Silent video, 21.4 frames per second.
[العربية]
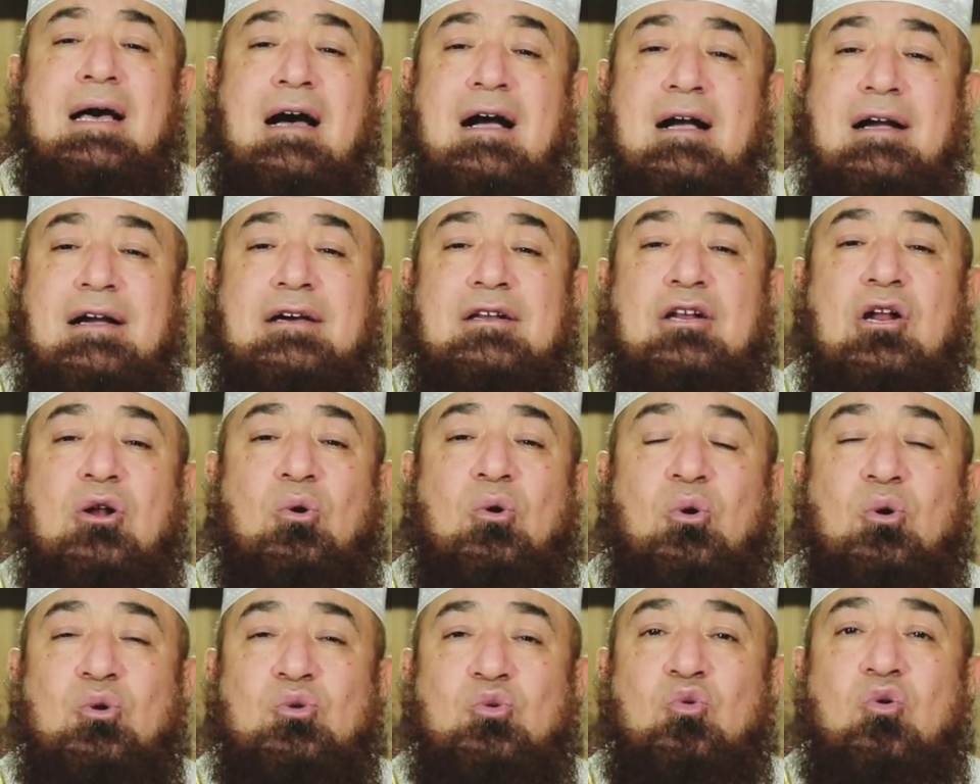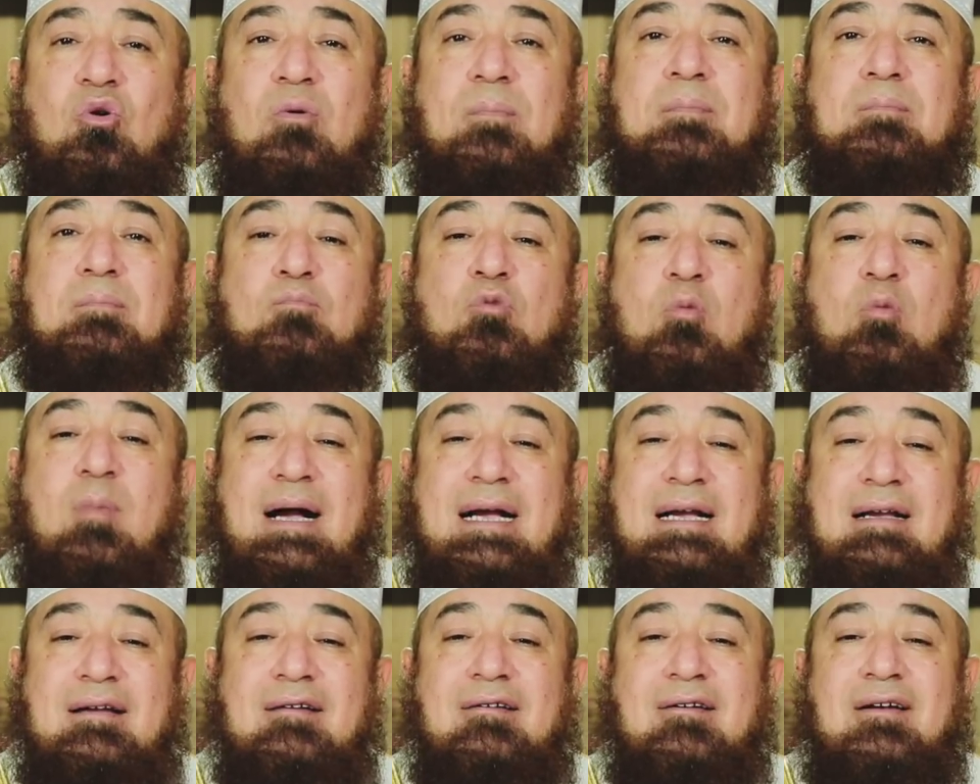اجر القدوم
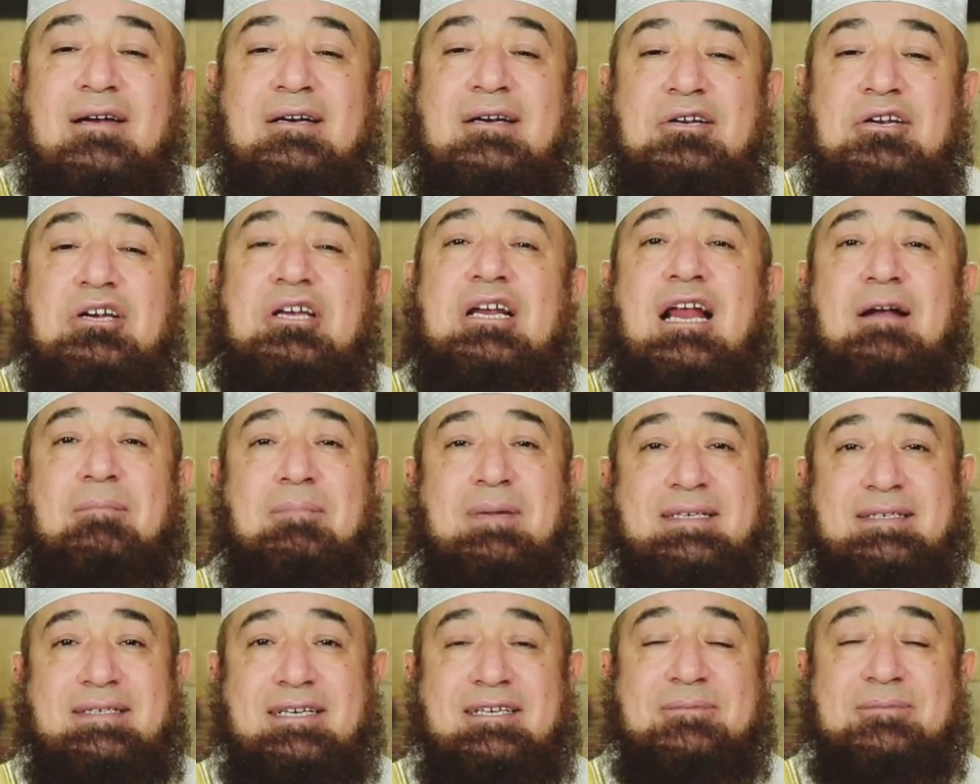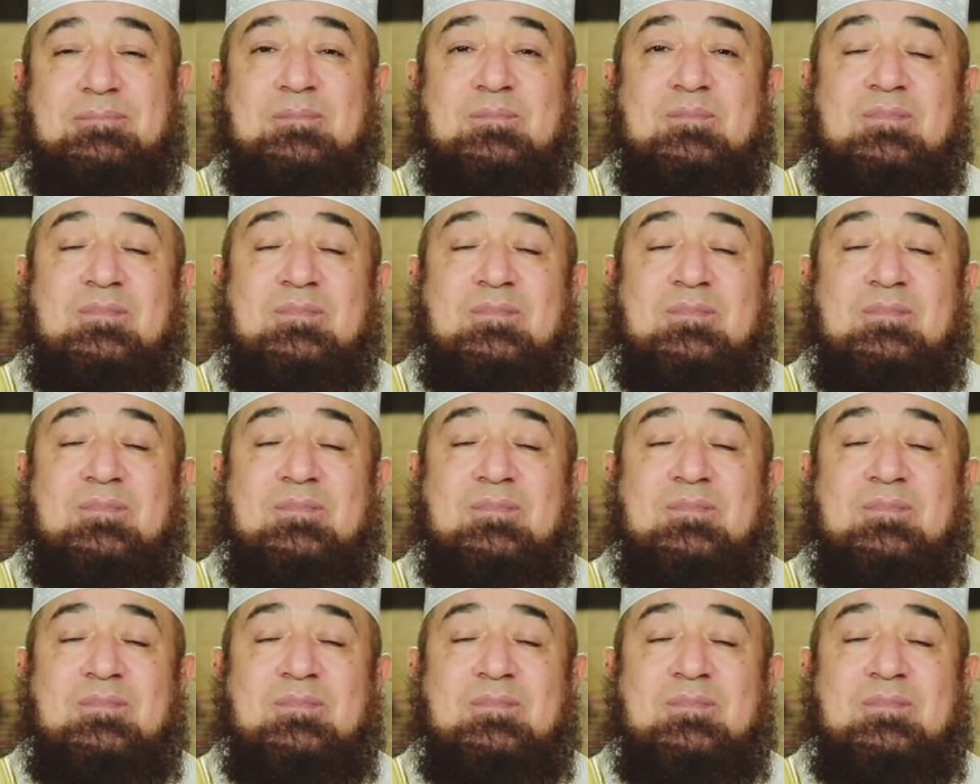مبكرا الى المسجد